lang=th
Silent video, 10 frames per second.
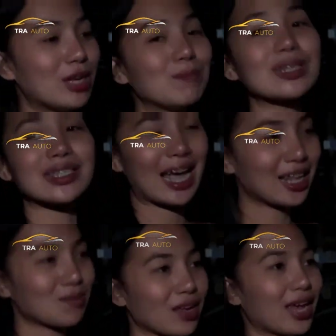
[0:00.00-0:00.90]
มีมิช
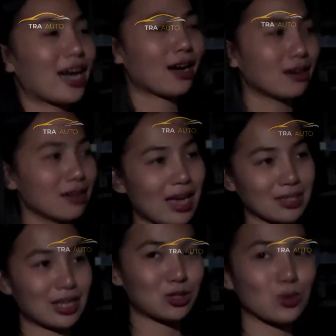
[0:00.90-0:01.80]
ชั่นกับตัวเองค่ะคืออ
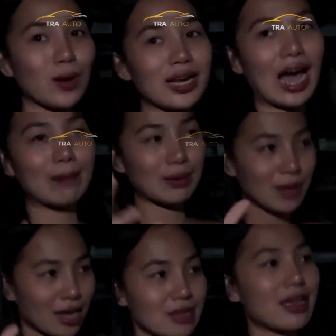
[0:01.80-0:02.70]
ยากใส่ชุดว่ายน้ำแบ
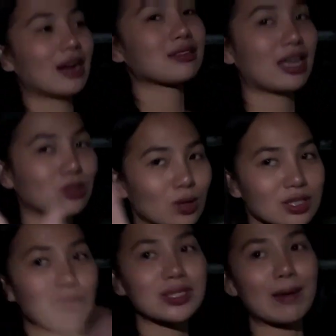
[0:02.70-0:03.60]
บอยากแต่งตัว
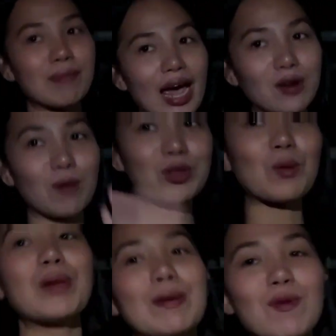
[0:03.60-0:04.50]
แซ่บๆได้โดยไม่
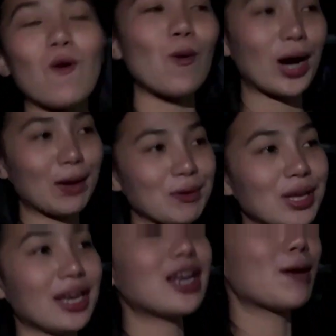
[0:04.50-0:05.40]
ต้องบีบรูปอะค่ะ
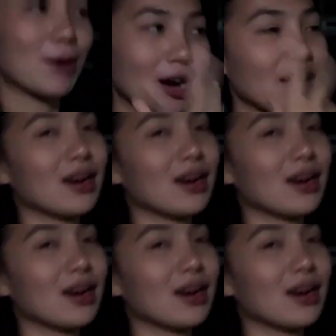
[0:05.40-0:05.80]
พี่ๆก็เลยแบบ